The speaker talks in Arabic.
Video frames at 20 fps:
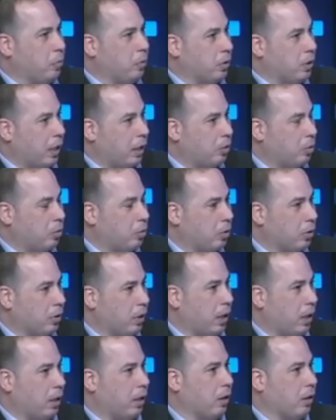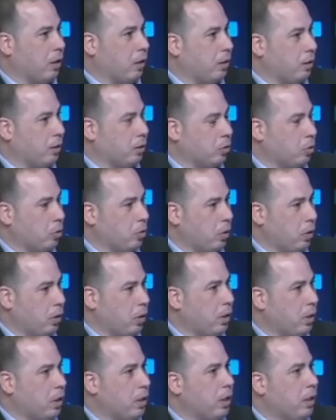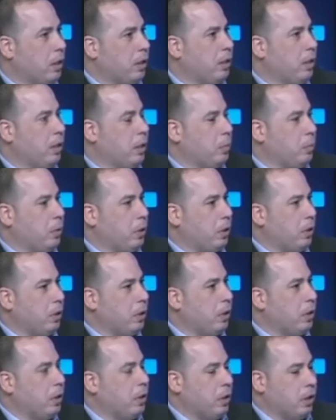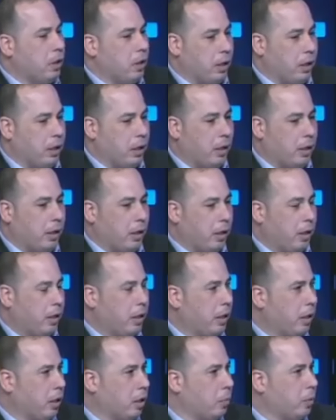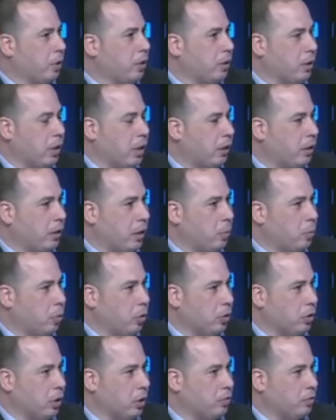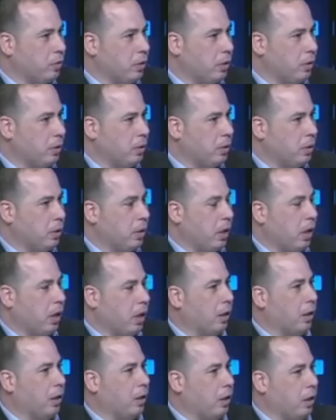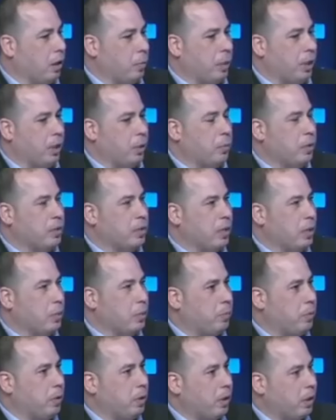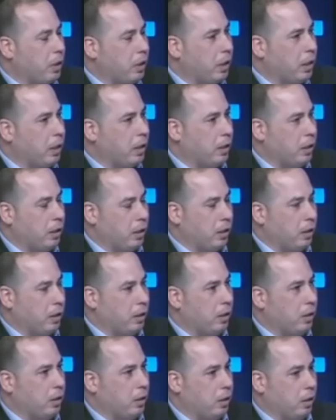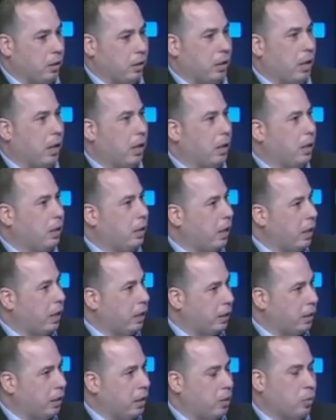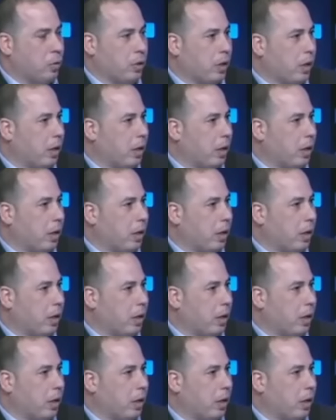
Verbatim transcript: يتركها ان يعمل آه اللي هي رابطه الانديه المحترفين م. على الاقل بدل ما سايب اللي هي اللجنه اللجنه والكلام اللي حاصل ده يعني.